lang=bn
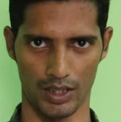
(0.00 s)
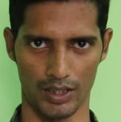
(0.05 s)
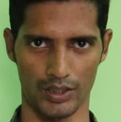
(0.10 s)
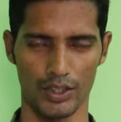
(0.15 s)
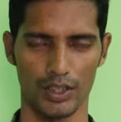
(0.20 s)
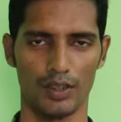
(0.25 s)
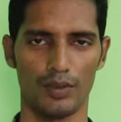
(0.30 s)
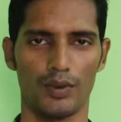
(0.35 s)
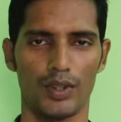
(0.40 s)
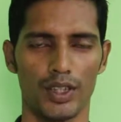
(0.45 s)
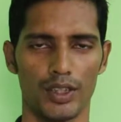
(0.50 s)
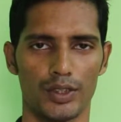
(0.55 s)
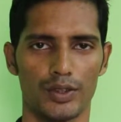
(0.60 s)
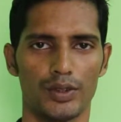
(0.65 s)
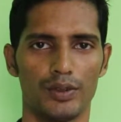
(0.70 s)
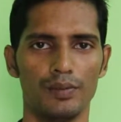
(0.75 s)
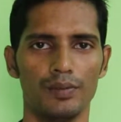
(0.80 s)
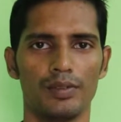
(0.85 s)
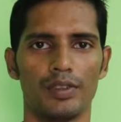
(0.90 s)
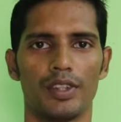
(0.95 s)
আসসালামু
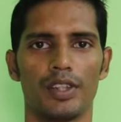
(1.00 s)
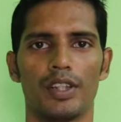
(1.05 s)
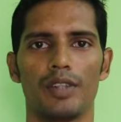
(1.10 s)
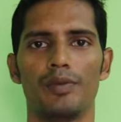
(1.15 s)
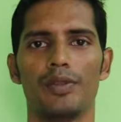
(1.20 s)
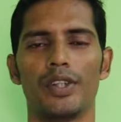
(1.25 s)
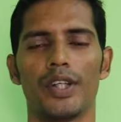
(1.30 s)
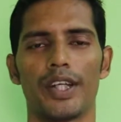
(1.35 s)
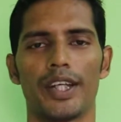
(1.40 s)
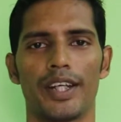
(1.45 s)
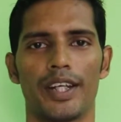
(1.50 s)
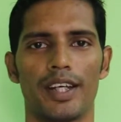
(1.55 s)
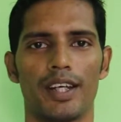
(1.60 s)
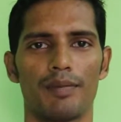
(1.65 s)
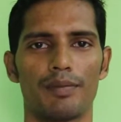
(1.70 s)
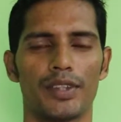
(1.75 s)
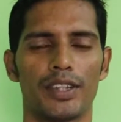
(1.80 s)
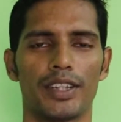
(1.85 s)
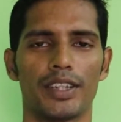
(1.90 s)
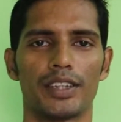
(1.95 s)
আলাইকুম রিভিউ এগেনে
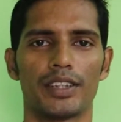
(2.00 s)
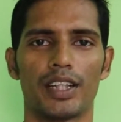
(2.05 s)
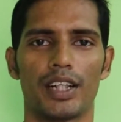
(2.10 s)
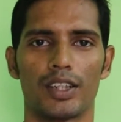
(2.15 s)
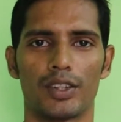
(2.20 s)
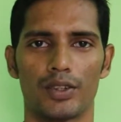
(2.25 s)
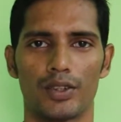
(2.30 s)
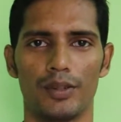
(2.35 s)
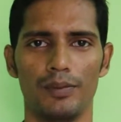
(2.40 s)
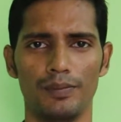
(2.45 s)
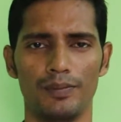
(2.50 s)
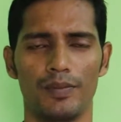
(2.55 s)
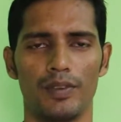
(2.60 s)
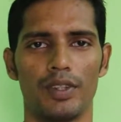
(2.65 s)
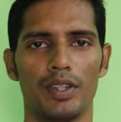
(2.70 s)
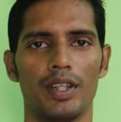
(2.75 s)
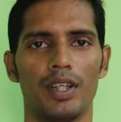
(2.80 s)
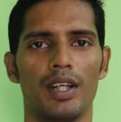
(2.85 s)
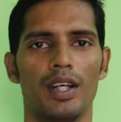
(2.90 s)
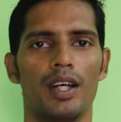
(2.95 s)
আপনাদেরকে স্বাগতম
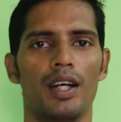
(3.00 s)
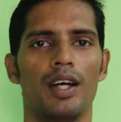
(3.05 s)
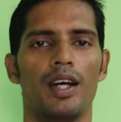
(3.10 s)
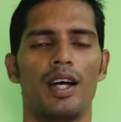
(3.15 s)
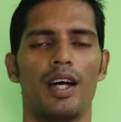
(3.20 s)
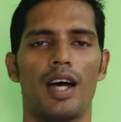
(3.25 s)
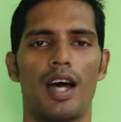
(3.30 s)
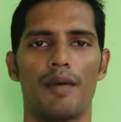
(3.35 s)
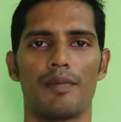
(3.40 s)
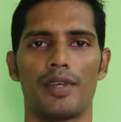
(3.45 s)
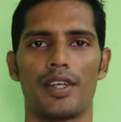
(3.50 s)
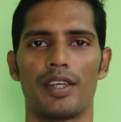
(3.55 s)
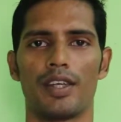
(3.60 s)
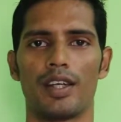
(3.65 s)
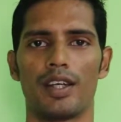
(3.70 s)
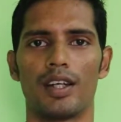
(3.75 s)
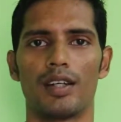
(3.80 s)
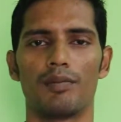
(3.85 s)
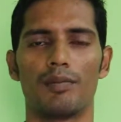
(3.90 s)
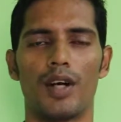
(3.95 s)
আমি
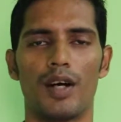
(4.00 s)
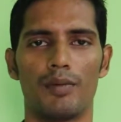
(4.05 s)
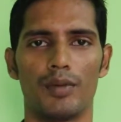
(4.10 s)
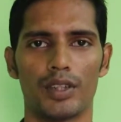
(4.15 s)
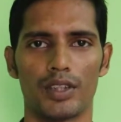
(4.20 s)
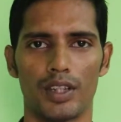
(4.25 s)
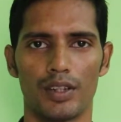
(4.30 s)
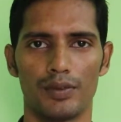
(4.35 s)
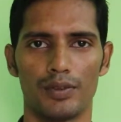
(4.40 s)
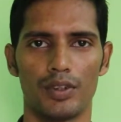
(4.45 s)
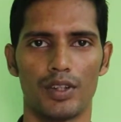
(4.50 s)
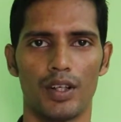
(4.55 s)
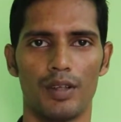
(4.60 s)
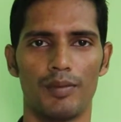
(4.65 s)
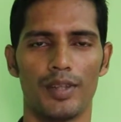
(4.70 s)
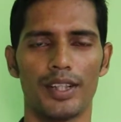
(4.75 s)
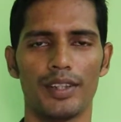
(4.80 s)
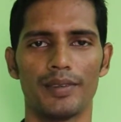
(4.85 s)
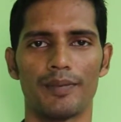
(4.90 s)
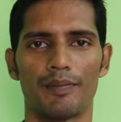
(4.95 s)
মোহাম্মদ আরিফুর
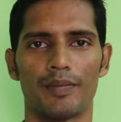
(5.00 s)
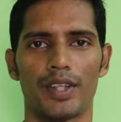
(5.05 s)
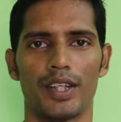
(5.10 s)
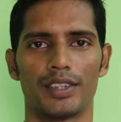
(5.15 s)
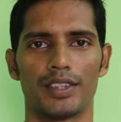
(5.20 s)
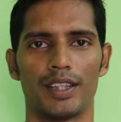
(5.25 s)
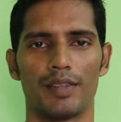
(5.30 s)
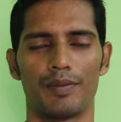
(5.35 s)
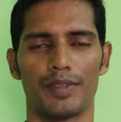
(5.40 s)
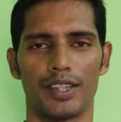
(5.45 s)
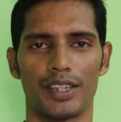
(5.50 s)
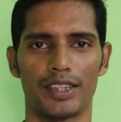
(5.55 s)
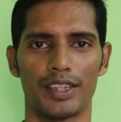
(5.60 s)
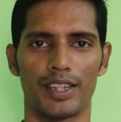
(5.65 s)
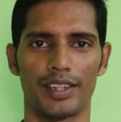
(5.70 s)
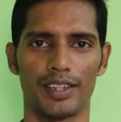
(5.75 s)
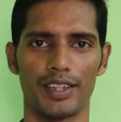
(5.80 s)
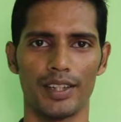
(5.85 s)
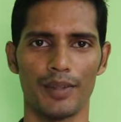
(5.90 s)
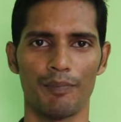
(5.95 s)
রহমান আছি আপনাদের
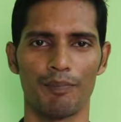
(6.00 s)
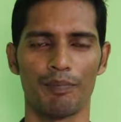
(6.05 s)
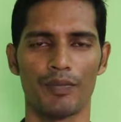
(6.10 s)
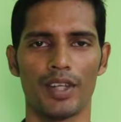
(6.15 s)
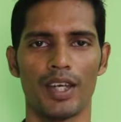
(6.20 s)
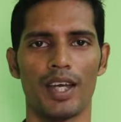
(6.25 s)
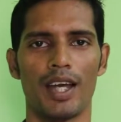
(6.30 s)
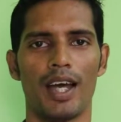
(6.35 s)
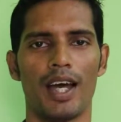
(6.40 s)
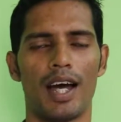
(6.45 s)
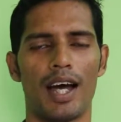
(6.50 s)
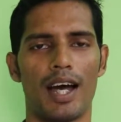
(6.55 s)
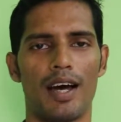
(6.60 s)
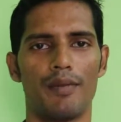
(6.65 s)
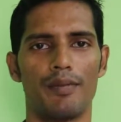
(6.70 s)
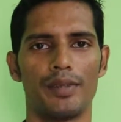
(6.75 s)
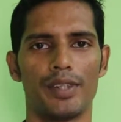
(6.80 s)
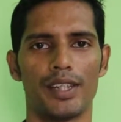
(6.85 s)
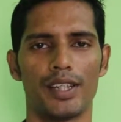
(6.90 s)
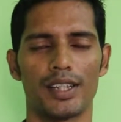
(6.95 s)
সাথে
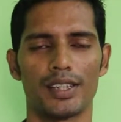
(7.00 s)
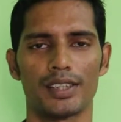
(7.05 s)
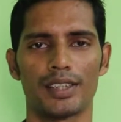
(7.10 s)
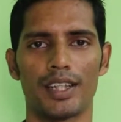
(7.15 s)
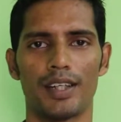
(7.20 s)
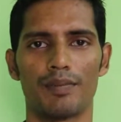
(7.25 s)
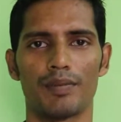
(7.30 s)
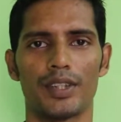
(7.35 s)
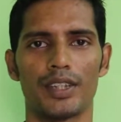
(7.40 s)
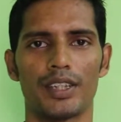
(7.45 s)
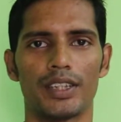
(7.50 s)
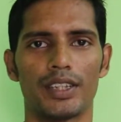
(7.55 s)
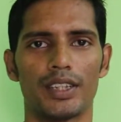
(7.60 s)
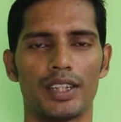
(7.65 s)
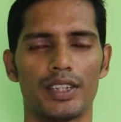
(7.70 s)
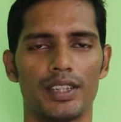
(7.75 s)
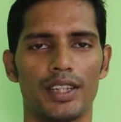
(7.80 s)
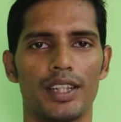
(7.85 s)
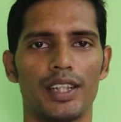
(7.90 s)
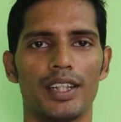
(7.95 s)
আমি আজকে আপনাদের
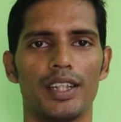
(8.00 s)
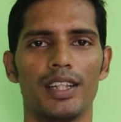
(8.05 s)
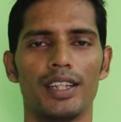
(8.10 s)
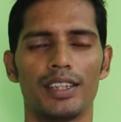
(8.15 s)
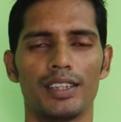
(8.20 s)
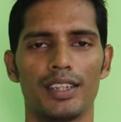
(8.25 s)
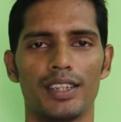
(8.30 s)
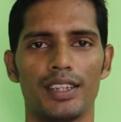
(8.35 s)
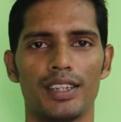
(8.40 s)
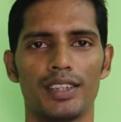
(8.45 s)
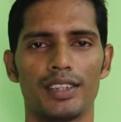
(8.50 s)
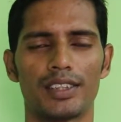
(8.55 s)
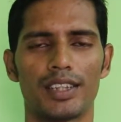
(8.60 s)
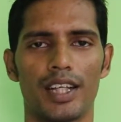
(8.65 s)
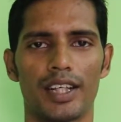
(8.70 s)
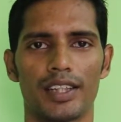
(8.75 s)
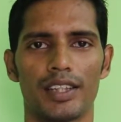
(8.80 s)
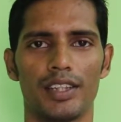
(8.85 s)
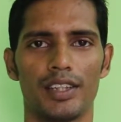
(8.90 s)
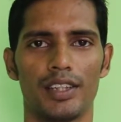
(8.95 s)
সাথে ইলেকট্রিক্যাল
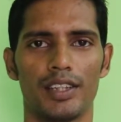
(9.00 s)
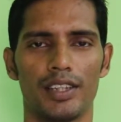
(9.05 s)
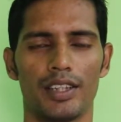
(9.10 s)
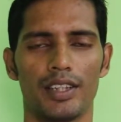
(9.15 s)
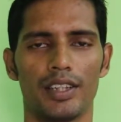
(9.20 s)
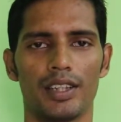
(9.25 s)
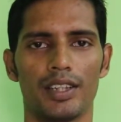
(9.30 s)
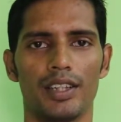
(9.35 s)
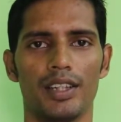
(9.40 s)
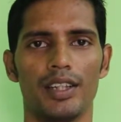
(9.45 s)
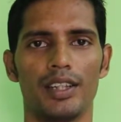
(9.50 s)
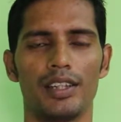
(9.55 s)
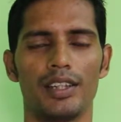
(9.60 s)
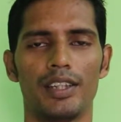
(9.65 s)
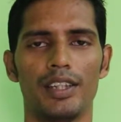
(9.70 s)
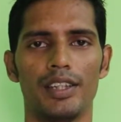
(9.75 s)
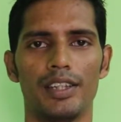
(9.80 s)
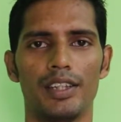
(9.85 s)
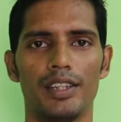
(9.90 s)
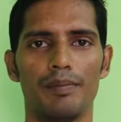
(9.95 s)
সার্কিটের
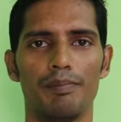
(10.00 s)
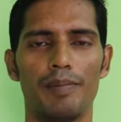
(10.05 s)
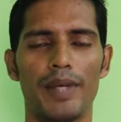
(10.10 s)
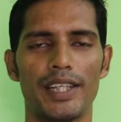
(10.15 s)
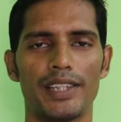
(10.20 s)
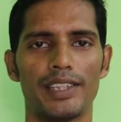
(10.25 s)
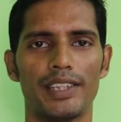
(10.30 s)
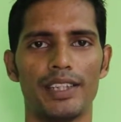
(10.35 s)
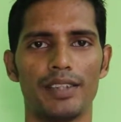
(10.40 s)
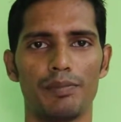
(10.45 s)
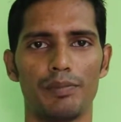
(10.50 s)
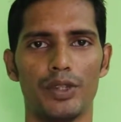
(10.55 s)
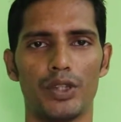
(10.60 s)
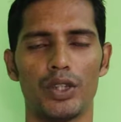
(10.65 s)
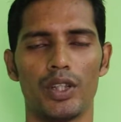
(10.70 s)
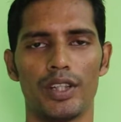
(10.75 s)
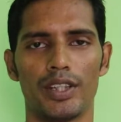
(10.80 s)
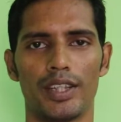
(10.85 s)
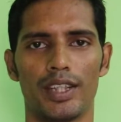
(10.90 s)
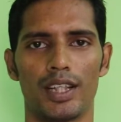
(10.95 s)
তিনটি বেসিক
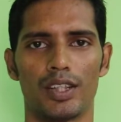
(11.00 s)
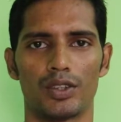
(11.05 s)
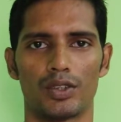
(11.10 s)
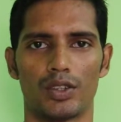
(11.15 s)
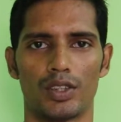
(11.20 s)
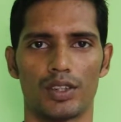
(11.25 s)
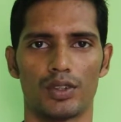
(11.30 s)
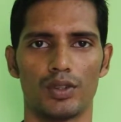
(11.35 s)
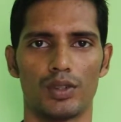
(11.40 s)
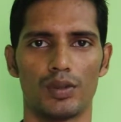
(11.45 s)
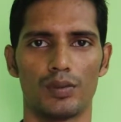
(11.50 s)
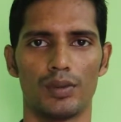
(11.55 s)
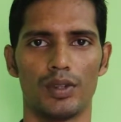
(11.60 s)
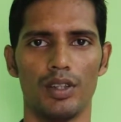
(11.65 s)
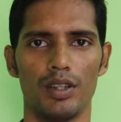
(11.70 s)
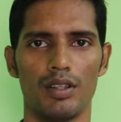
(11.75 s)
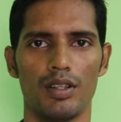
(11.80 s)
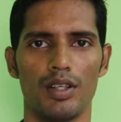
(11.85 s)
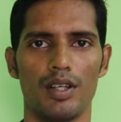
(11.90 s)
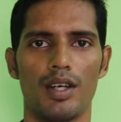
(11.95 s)
বিষয় নিয়ে আলোচনা করব
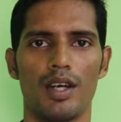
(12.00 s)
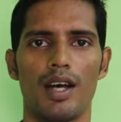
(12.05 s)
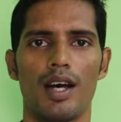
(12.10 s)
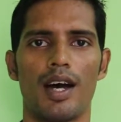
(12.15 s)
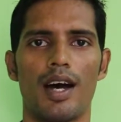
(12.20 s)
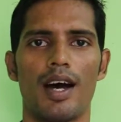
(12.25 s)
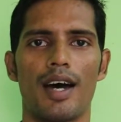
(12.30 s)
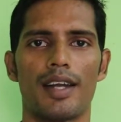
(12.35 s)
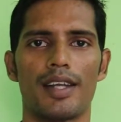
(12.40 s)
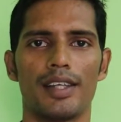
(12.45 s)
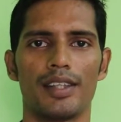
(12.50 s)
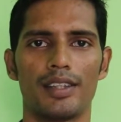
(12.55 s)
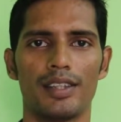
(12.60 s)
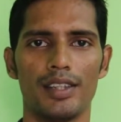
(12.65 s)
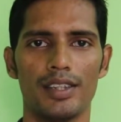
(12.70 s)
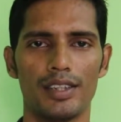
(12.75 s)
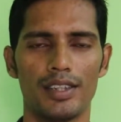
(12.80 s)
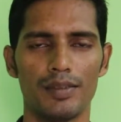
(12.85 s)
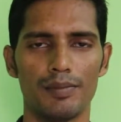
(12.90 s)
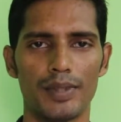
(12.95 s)
আর এই
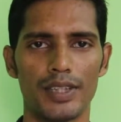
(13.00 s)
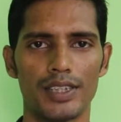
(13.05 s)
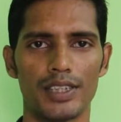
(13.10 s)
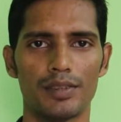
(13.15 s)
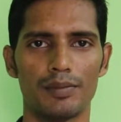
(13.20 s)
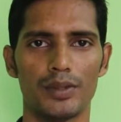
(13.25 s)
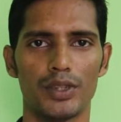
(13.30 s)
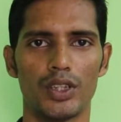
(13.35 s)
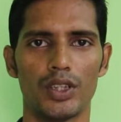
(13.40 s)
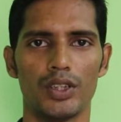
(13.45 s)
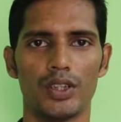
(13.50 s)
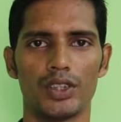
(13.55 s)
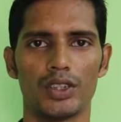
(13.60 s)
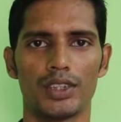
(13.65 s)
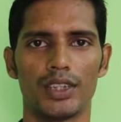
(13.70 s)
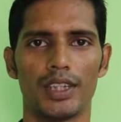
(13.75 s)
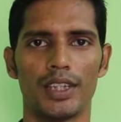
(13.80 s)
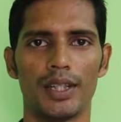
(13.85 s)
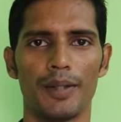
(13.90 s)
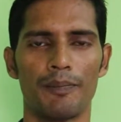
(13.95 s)
তিনটি বেসিক বিষয়
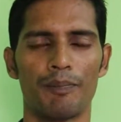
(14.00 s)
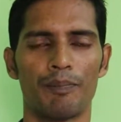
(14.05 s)
হচ্ছে